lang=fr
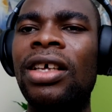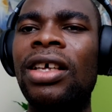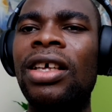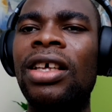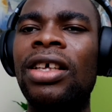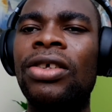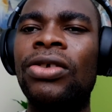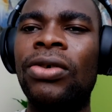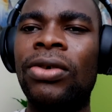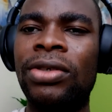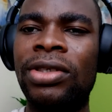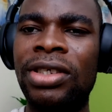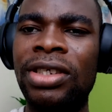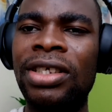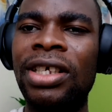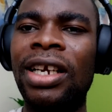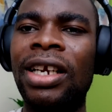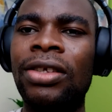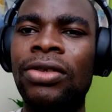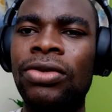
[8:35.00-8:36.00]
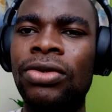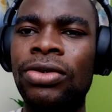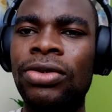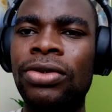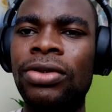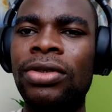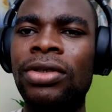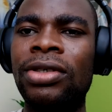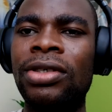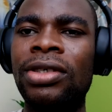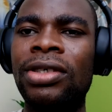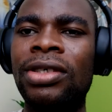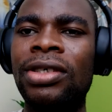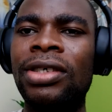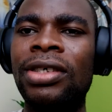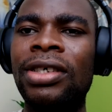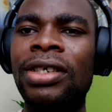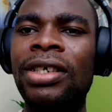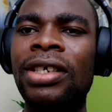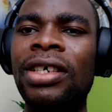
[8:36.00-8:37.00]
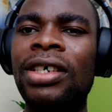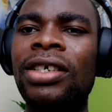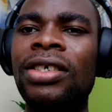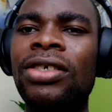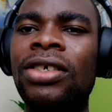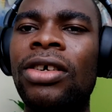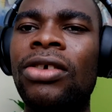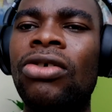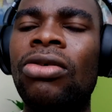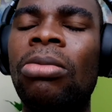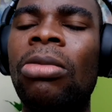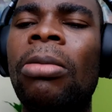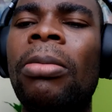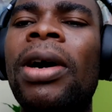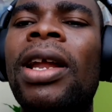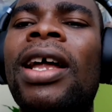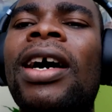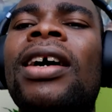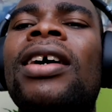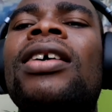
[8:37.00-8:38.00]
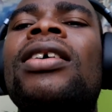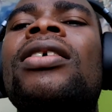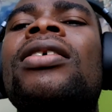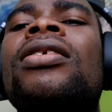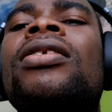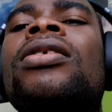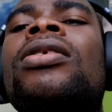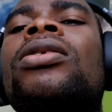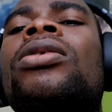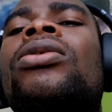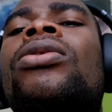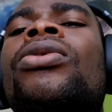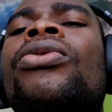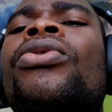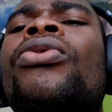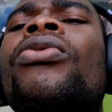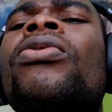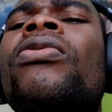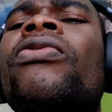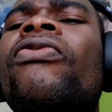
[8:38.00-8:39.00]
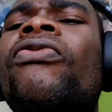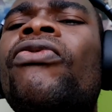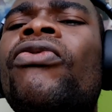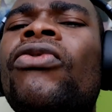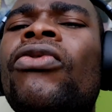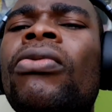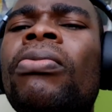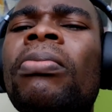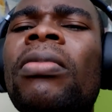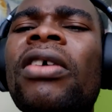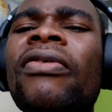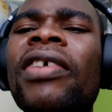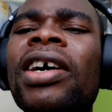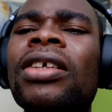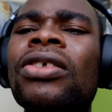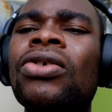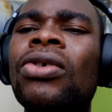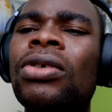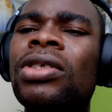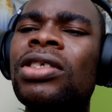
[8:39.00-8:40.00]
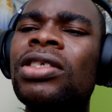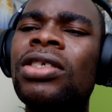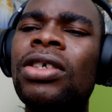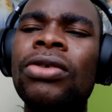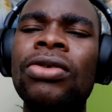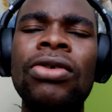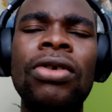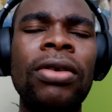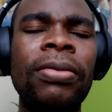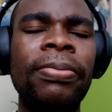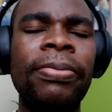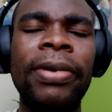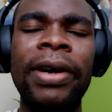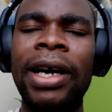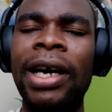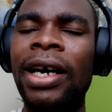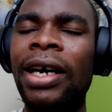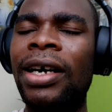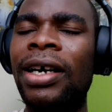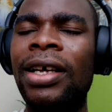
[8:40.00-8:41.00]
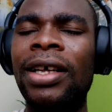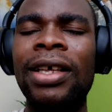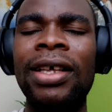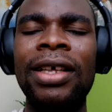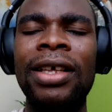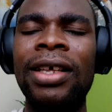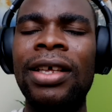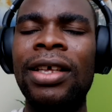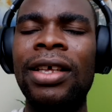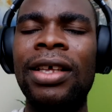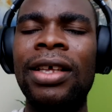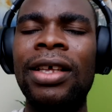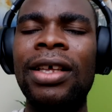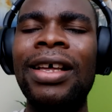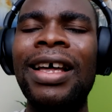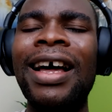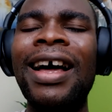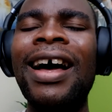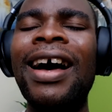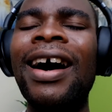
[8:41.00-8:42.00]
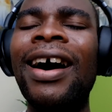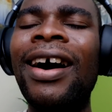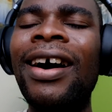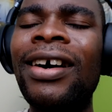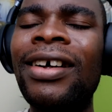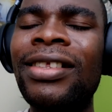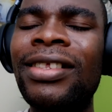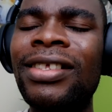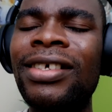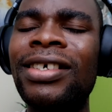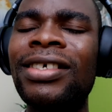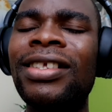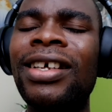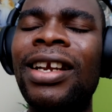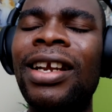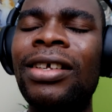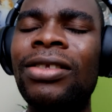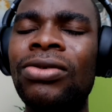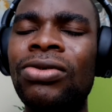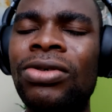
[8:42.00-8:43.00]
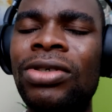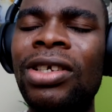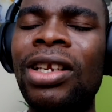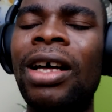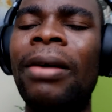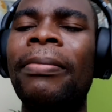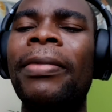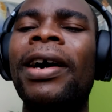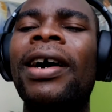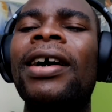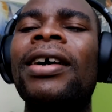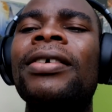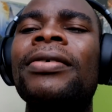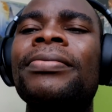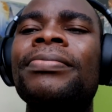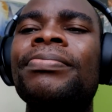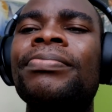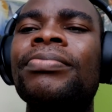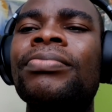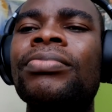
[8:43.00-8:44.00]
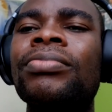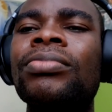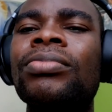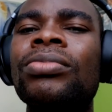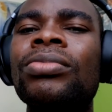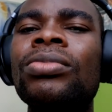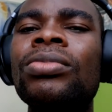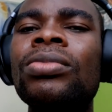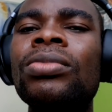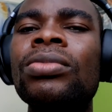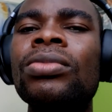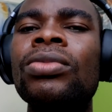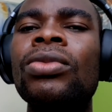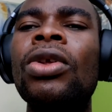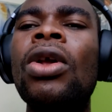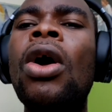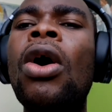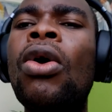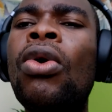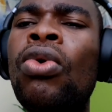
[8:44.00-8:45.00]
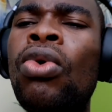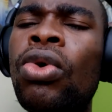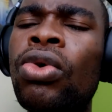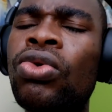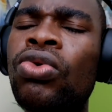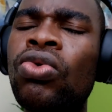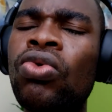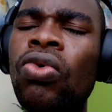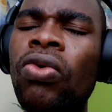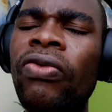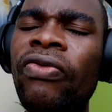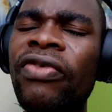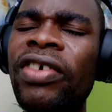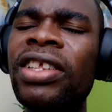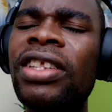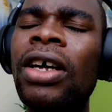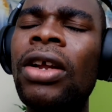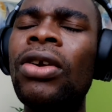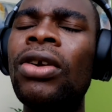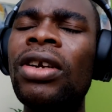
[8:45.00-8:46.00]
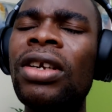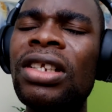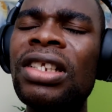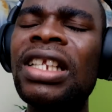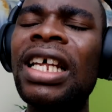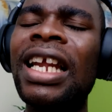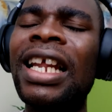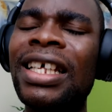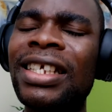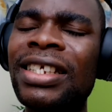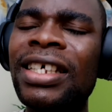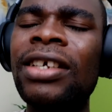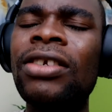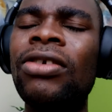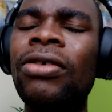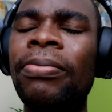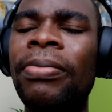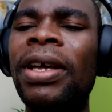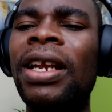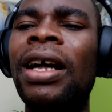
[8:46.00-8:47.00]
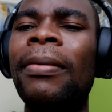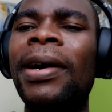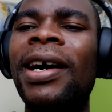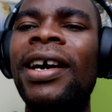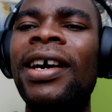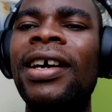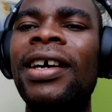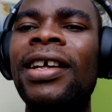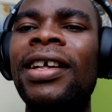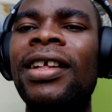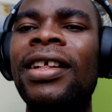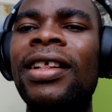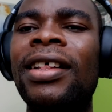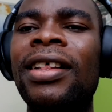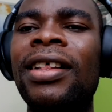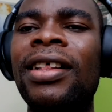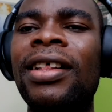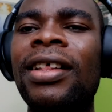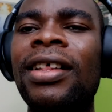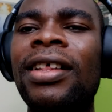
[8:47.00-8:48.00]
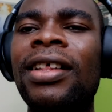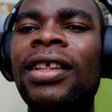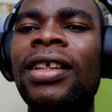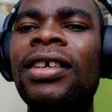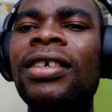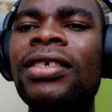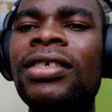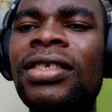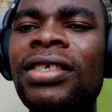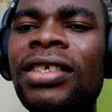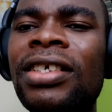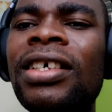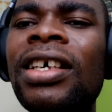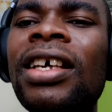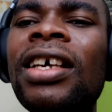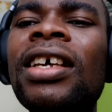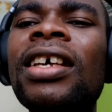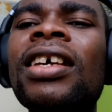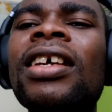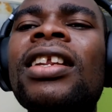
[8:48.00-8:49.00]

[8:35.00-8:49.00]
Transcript: et sortir de la douche. C'est à ce moment-là, une fumée va sortir de nulle part. Entrer dans la douche là-bas. Le trouver dans, dans la salle de bain là-bas et